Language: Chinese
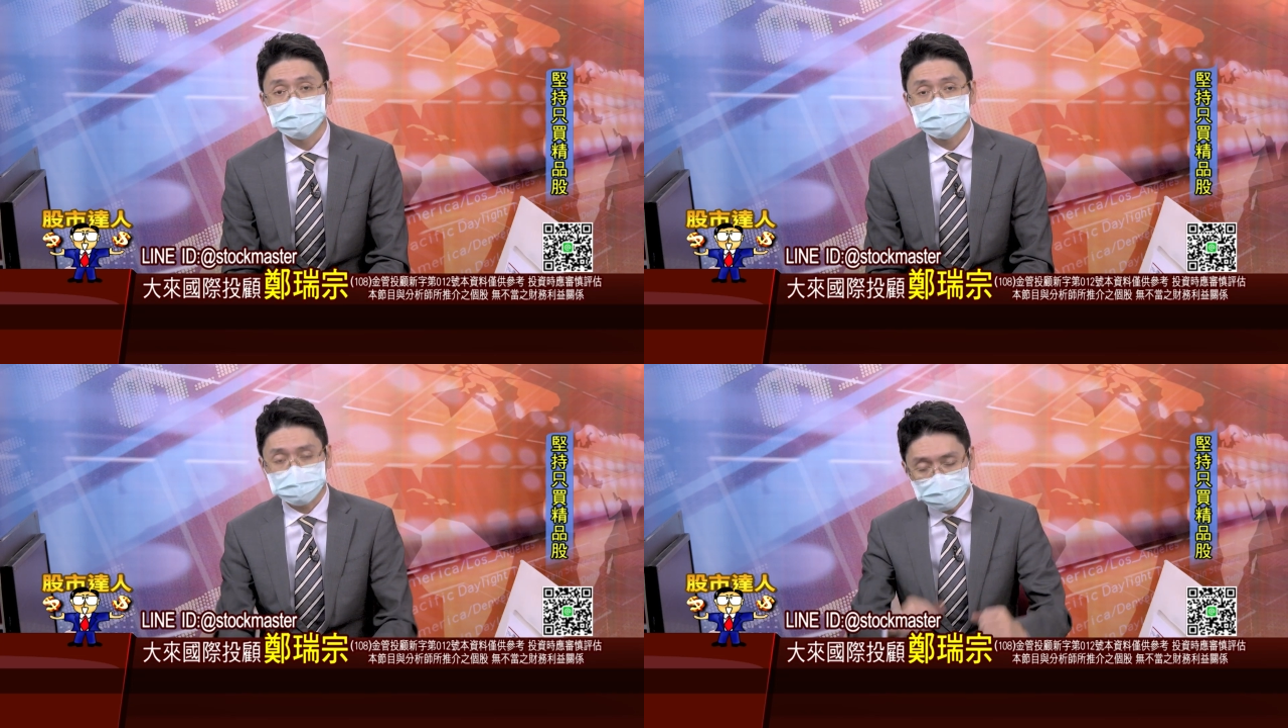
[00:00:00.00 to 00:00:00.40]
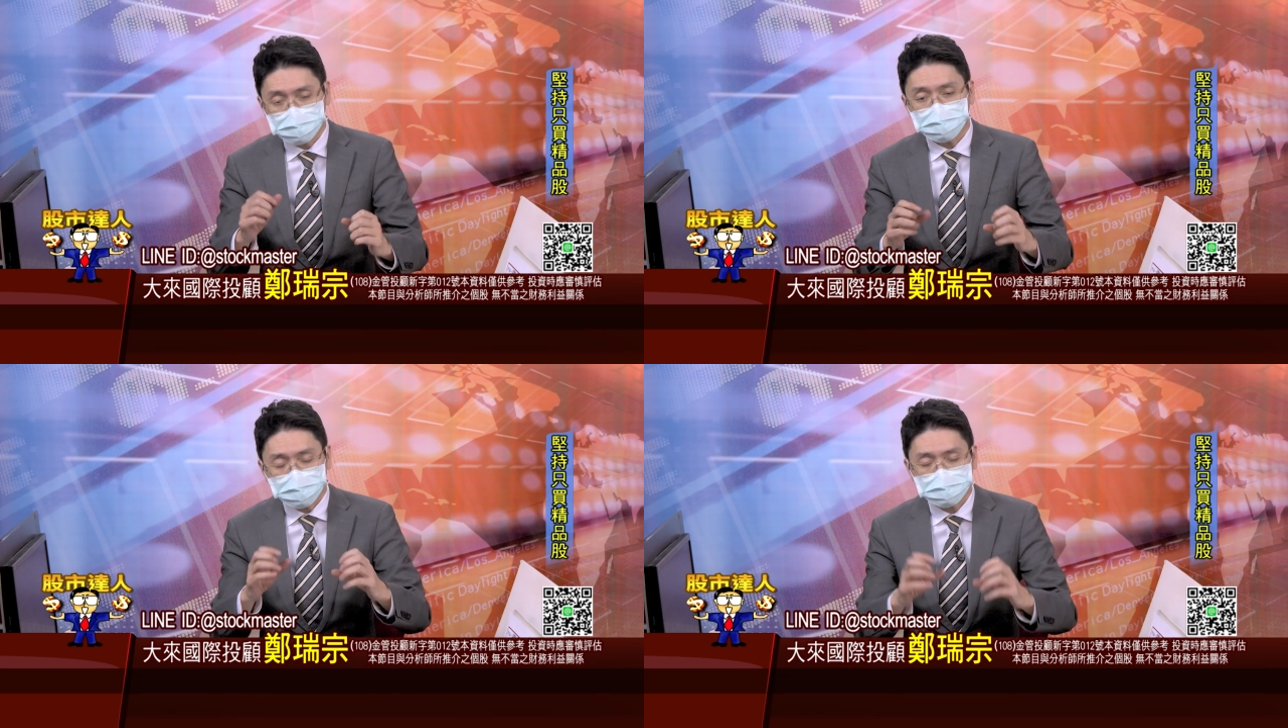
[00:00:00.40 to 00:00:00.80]
谁
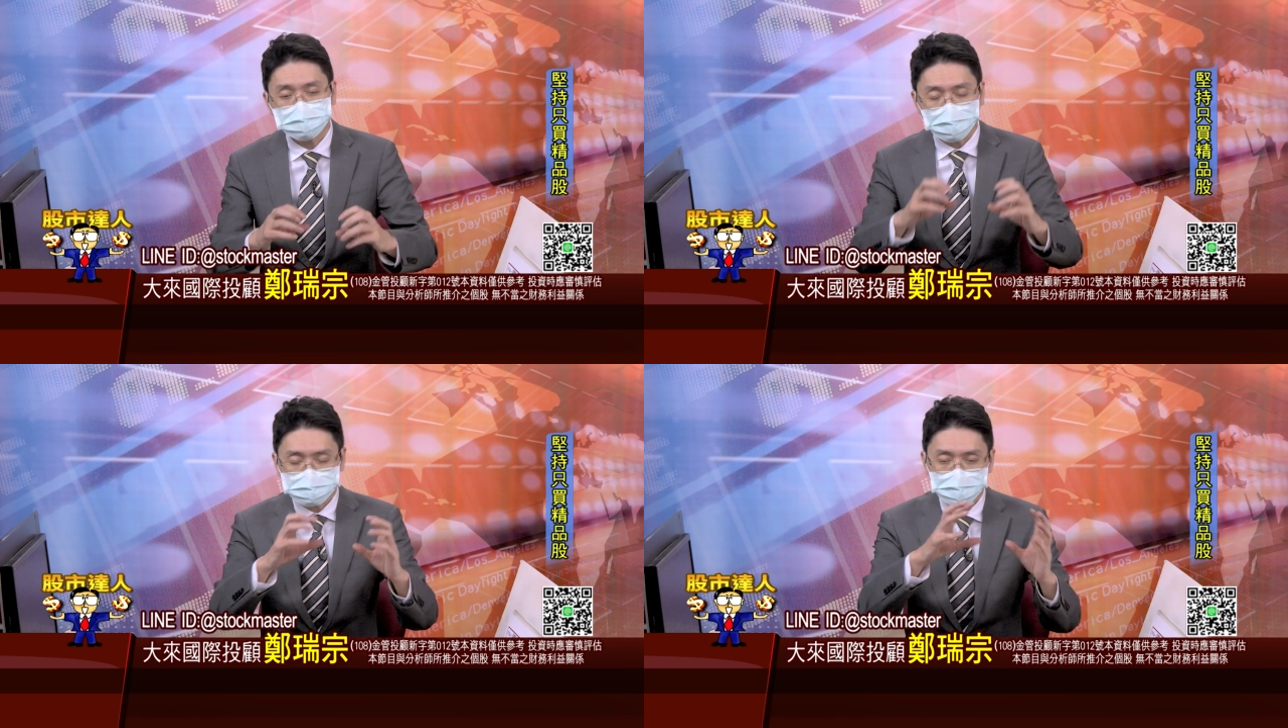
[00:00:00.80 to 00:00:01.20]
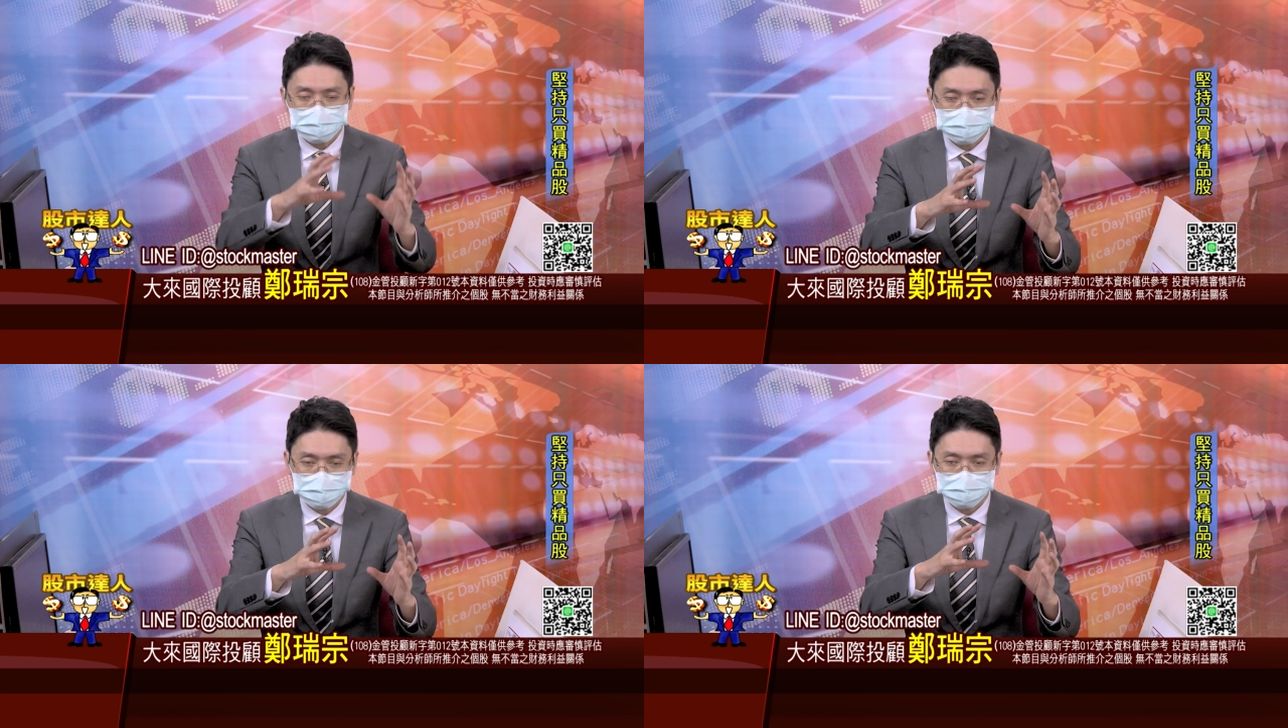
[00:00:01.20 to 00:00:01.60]
在台电涨价
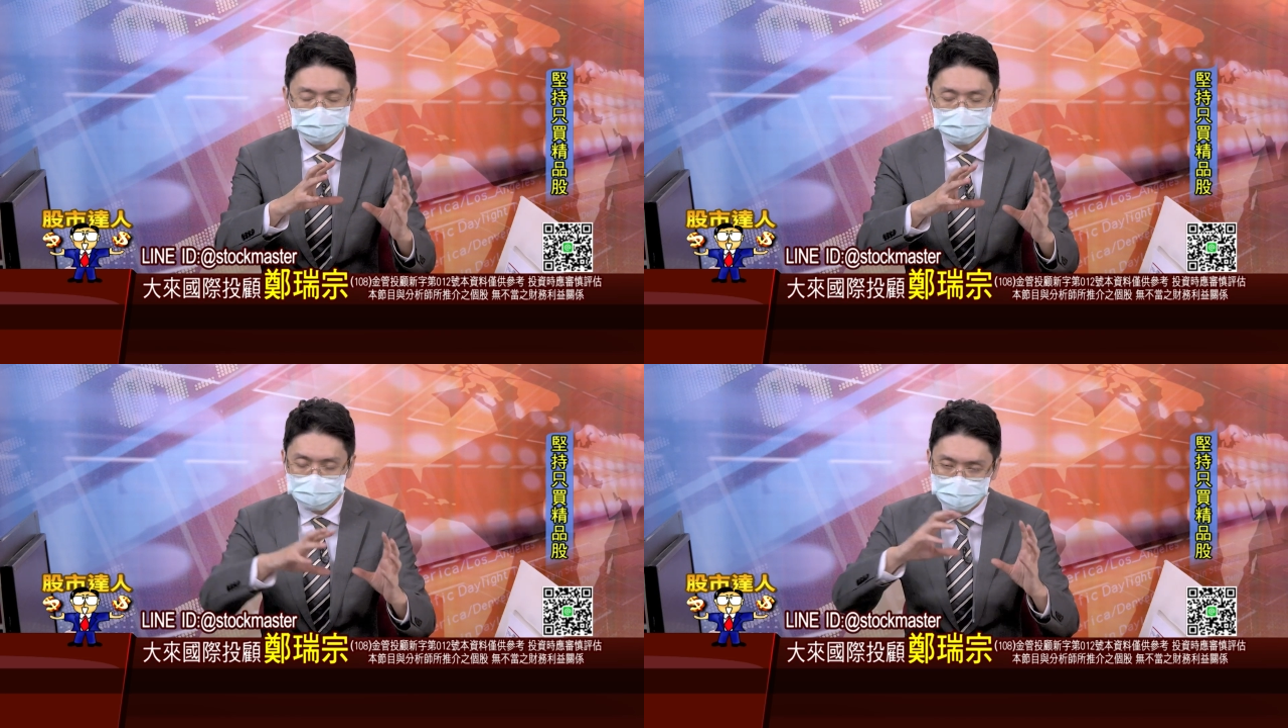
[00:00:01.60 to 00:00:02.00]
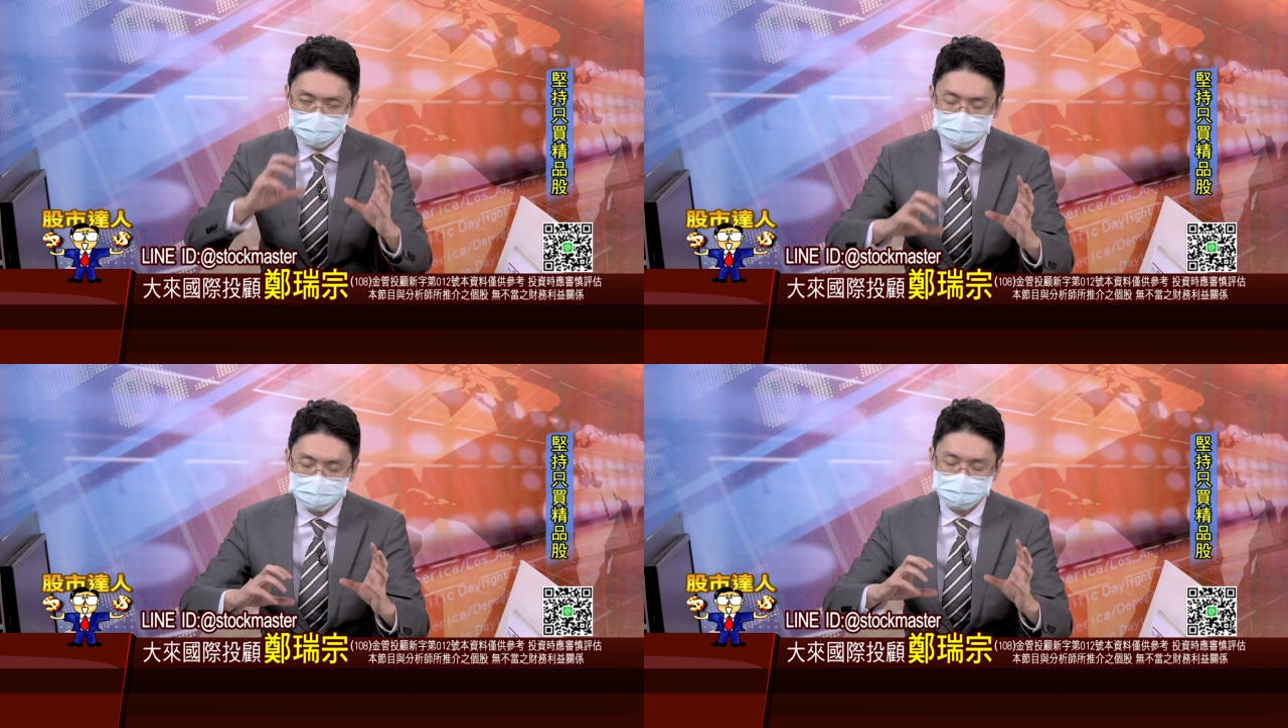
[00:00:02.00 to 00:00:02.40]
的时候呢，可
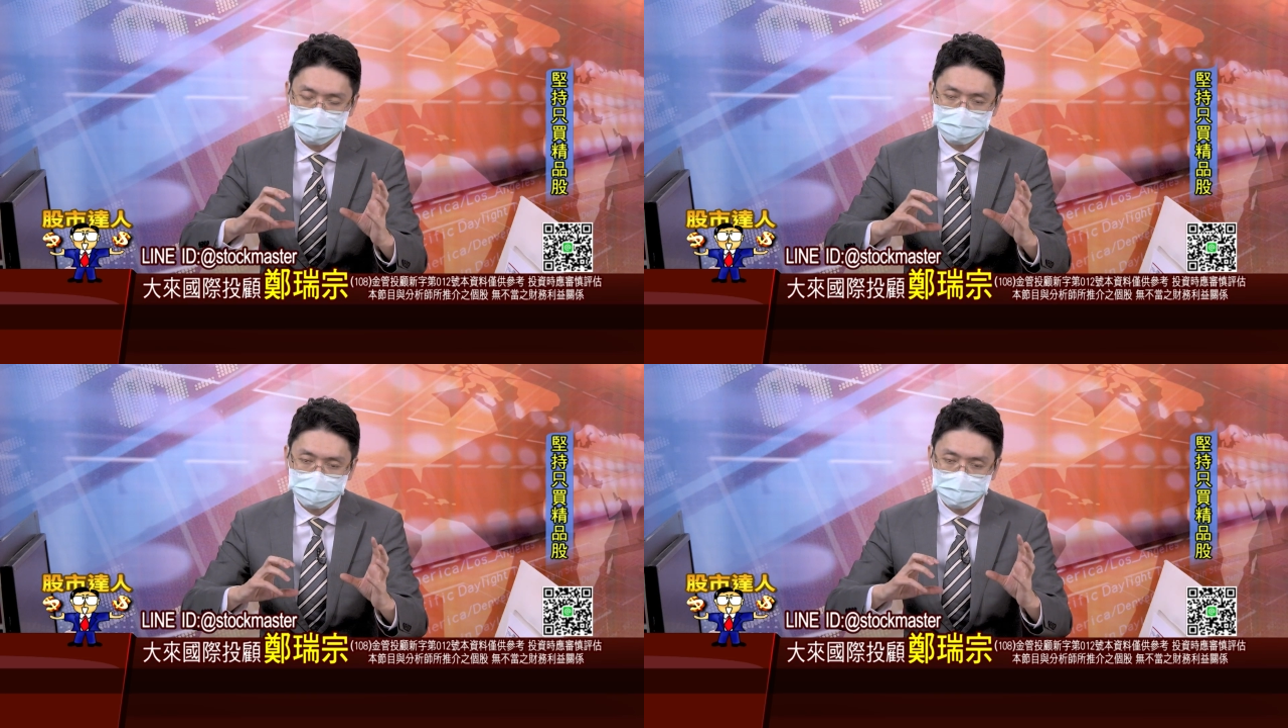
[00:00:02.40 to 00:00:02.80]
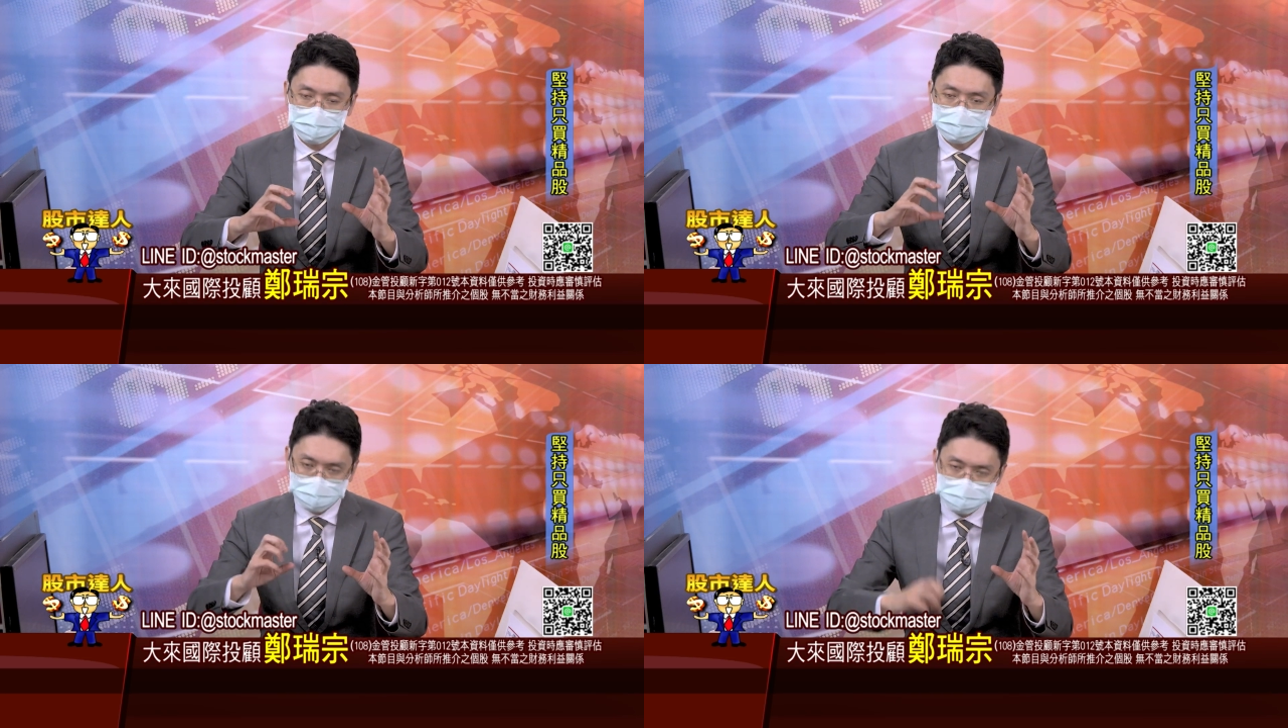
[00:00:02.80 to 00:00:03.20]
以
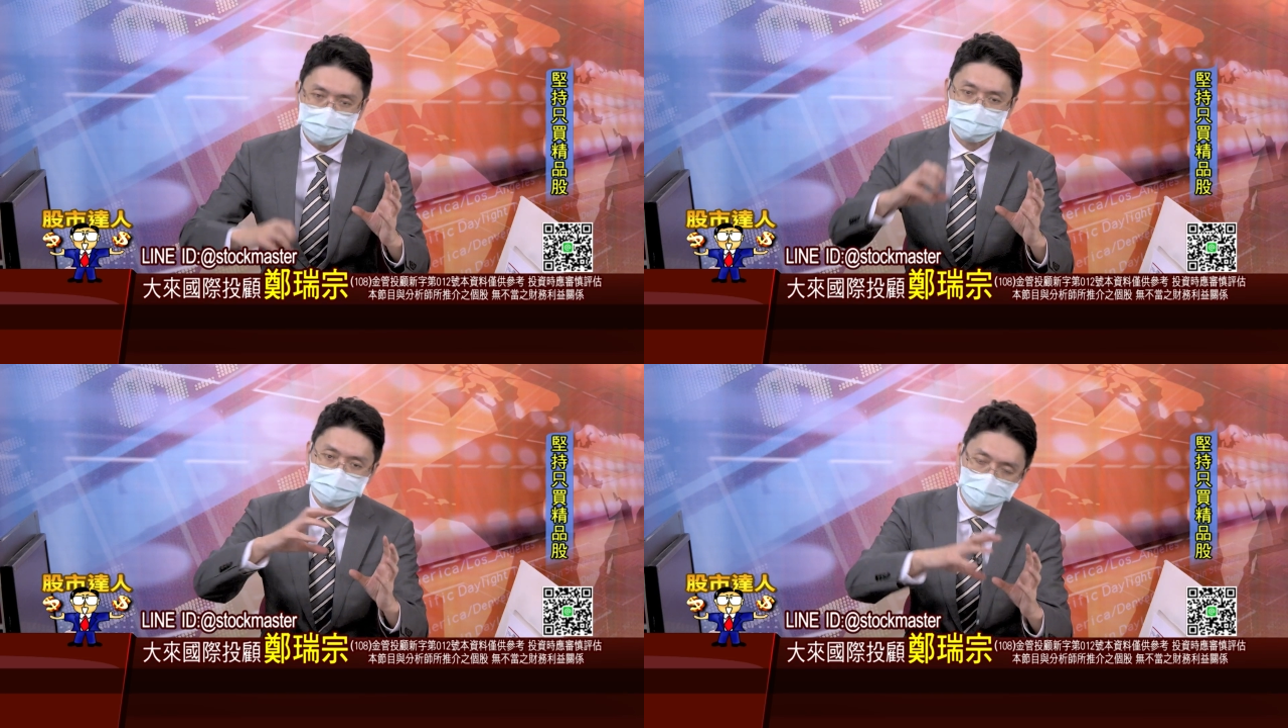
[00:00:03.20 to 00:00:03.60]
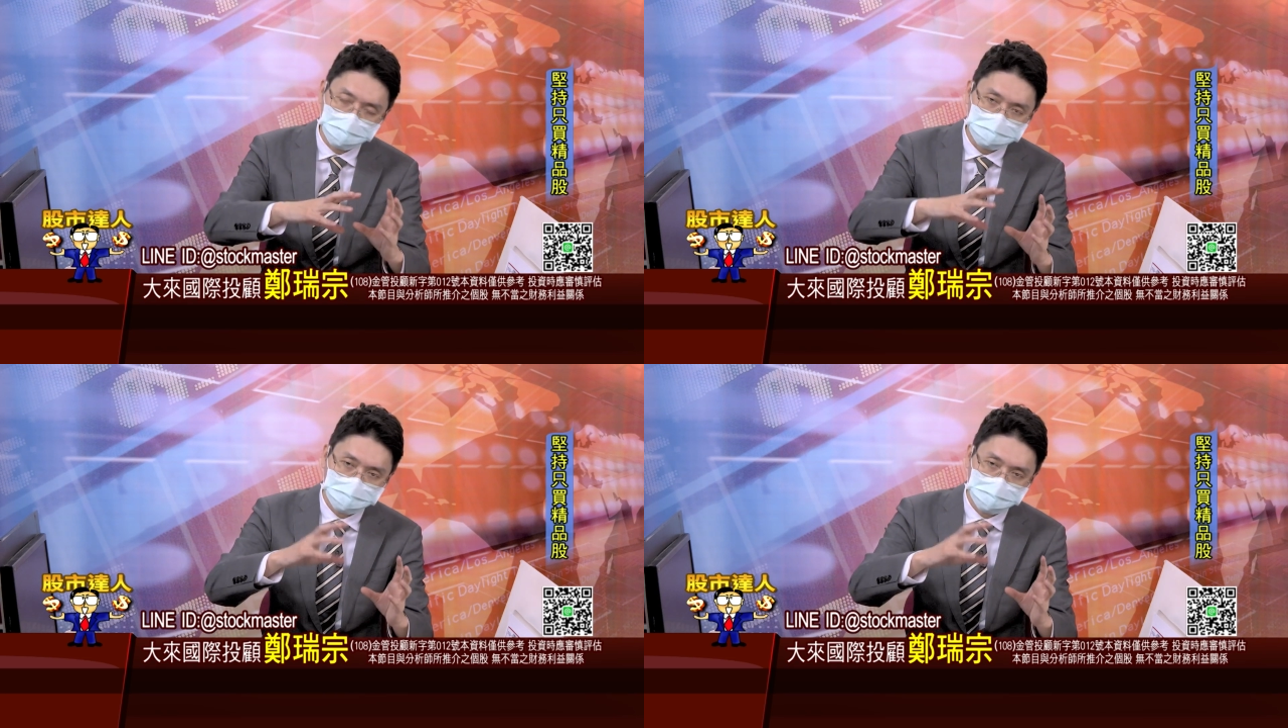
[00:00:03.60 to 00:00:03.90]
跟着涨？